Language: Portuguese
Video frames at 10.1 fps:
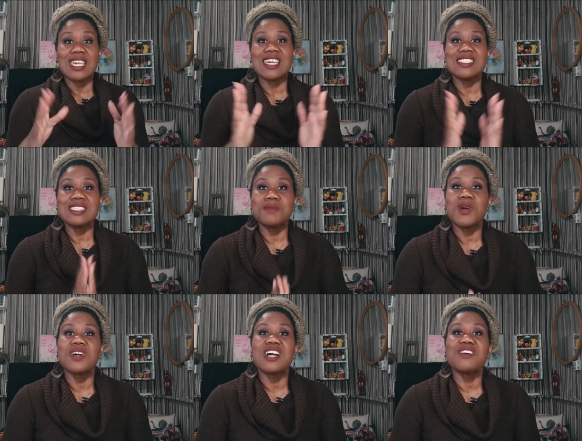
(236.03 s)
e
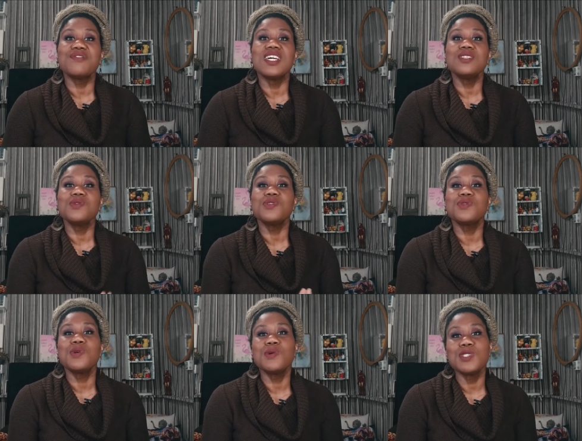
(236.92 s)
recebeu um café do
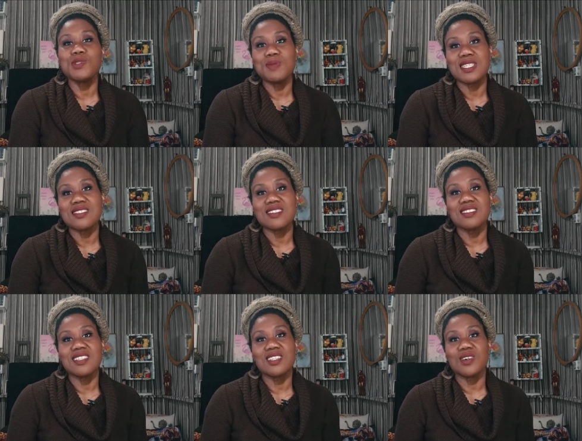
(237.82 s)
sul de Minas
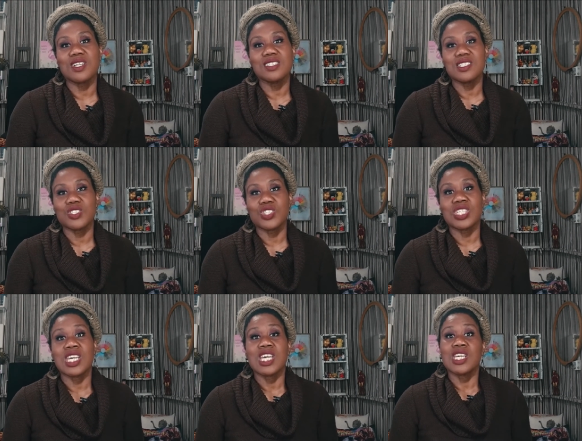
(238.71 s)
que tem nota
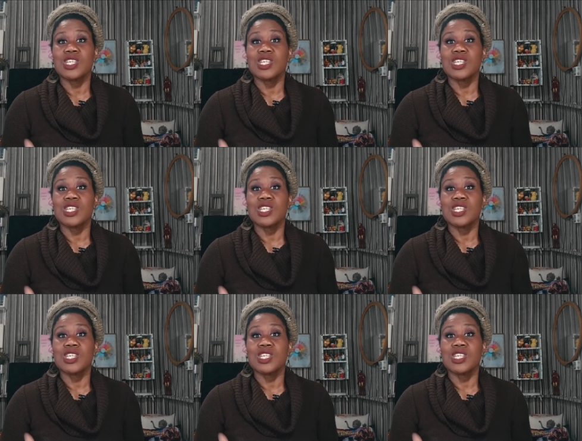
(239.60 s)
de